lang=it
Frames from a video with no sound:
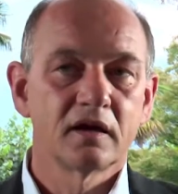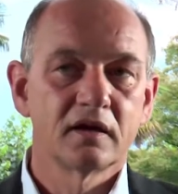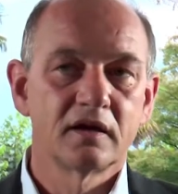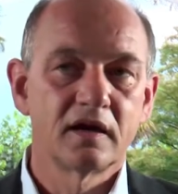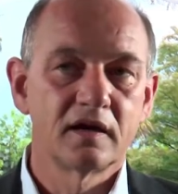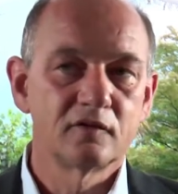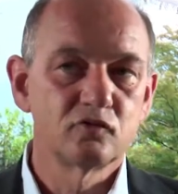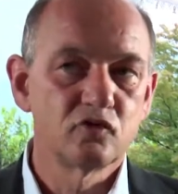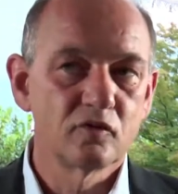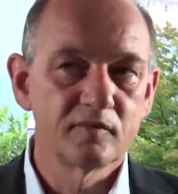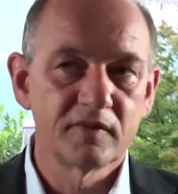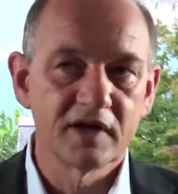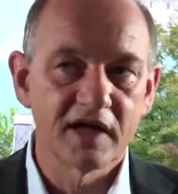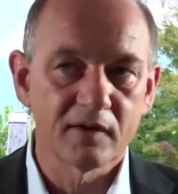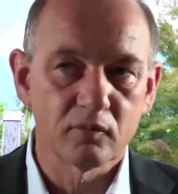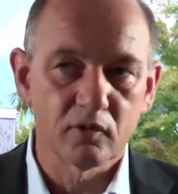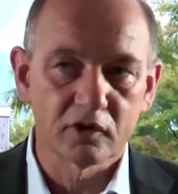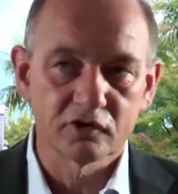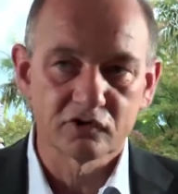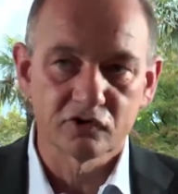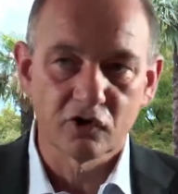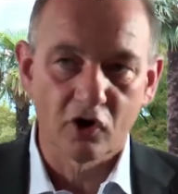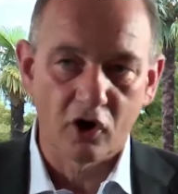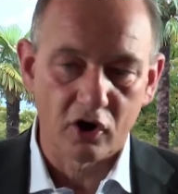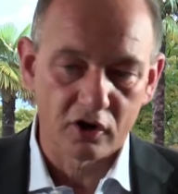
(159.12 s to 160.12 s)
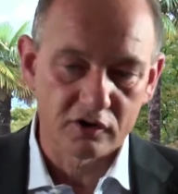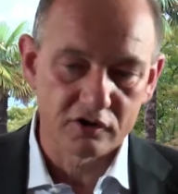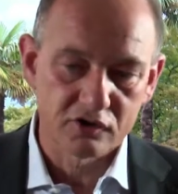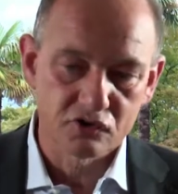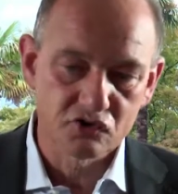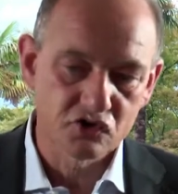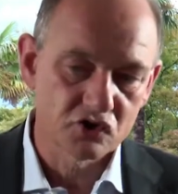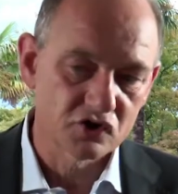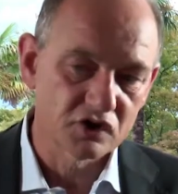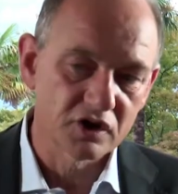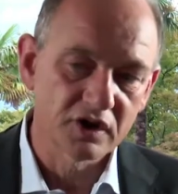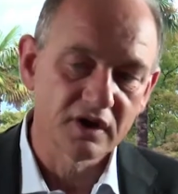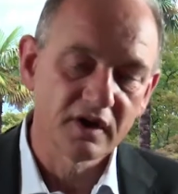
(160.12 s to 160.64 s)
Nel
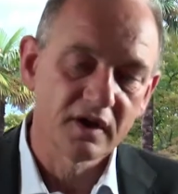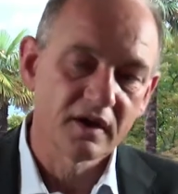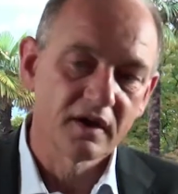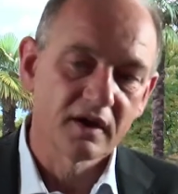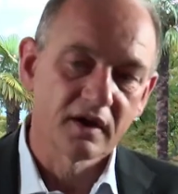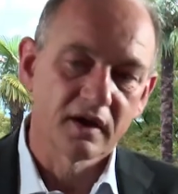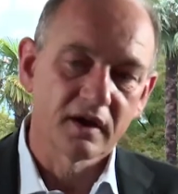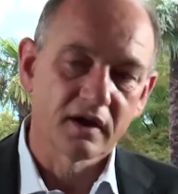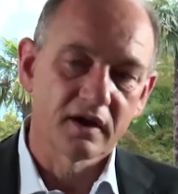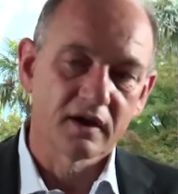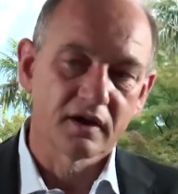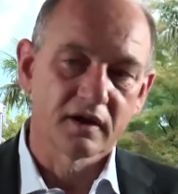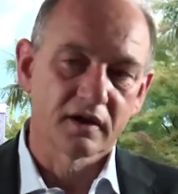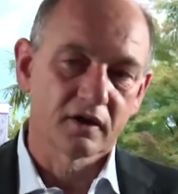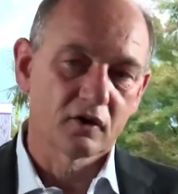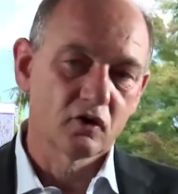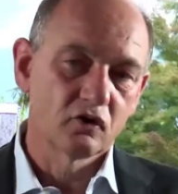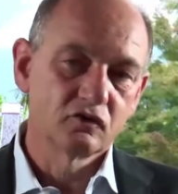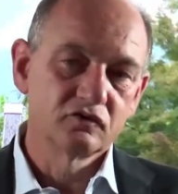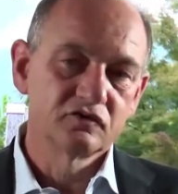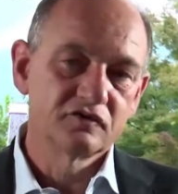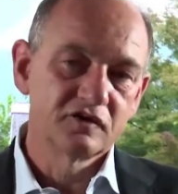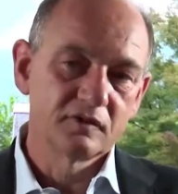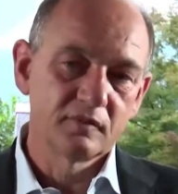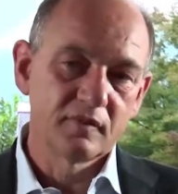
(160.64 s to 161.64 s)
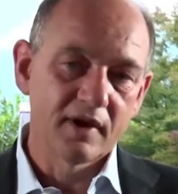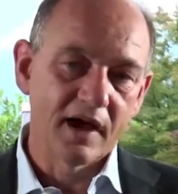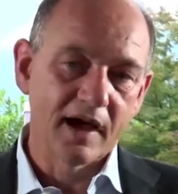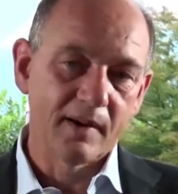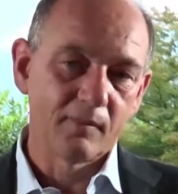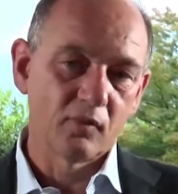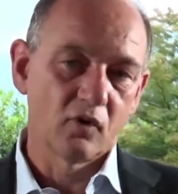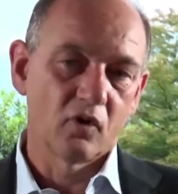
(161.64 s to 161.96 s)
2014 eh,